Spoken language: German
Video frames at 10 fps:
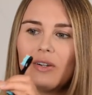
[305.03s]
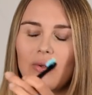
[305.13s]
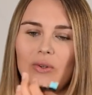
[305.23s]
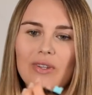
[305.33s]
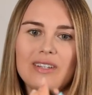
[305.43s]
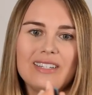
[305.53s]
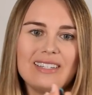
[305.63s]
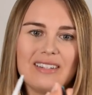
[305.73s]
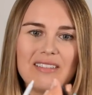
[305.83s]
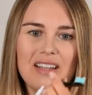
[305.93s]

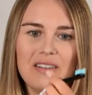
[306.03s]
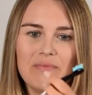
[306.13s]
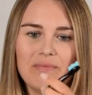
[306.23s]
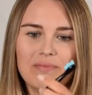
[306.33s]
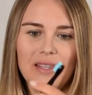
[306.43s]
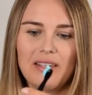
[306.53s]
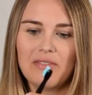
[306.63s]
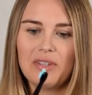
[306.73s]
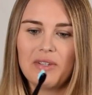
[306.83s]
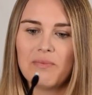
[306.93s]
Und ja,
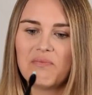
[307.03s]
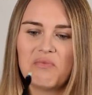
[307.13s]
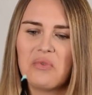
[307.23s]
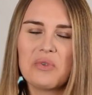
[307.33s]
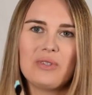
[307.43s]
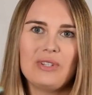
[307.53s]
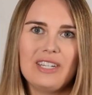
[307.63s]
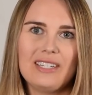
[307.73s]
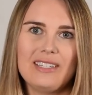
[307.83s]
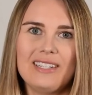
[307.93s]
irgendwie
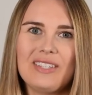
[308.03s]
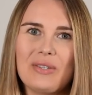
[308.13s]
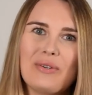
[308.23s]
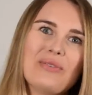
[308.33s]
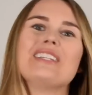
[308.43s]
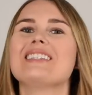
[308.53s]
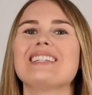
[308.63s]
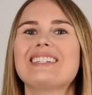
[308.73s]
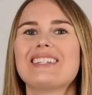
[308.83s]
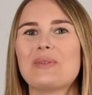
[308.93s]
funktioniert das nicht so, wie die
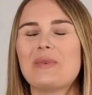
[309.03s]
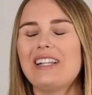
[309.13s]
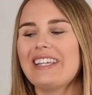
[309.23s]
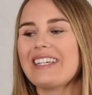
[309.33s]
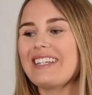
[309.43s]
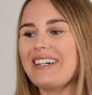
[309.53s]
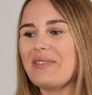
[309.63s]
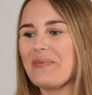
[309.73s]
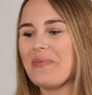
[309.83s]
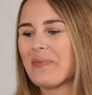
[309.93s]
sich das überlegt
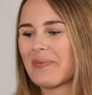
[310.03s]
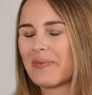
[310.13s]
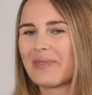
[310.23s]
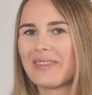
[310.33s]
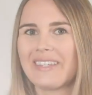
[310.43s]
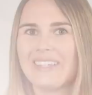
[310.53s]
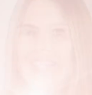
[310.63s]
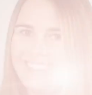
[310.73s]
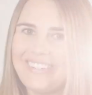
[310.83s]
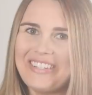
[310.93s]
haben.
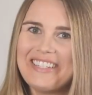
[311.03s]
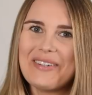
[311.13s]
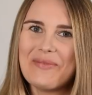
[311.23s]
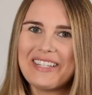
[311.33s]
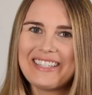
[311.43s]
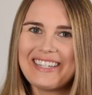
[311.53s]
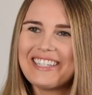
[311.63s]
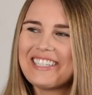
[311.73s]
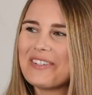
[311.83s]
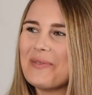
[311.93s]
Und der
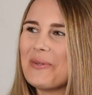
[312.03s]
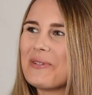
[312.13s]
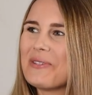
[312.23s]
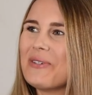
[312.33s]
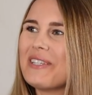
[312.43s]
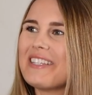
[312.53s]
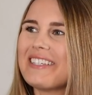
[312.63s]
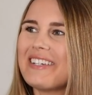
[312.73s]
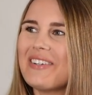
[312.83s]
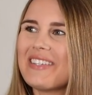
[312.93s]
Massagemodus hört
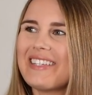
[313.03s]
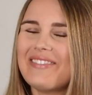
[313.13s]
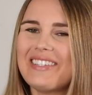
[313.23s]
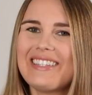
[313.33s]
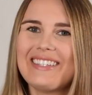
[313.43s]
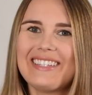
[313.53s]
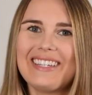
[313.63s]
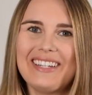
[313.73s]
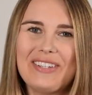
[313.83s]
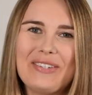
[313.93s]
sich auch sehr witzig
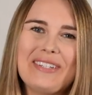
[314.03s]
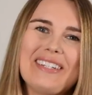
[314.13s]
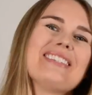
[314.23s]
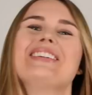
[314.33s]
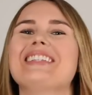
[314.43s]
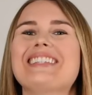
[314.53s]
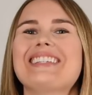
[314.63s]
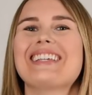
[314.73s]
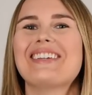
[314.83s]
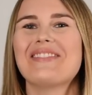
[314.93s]
an. Ich finde, das hört
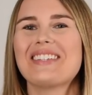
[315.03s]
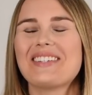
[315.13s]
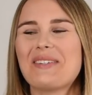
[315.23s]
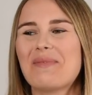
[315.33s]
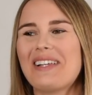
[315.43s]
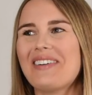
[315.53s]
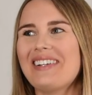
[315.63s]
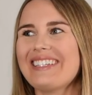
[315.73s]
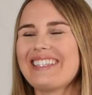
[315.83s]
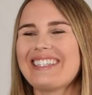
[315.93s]
sich an wie so eine
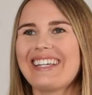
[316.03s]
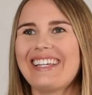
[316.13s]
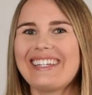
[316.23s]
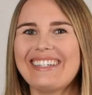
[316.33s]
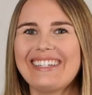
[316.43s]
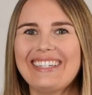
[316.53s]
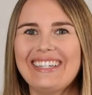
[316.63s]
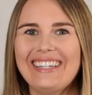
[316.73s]
Blaulichtsirene.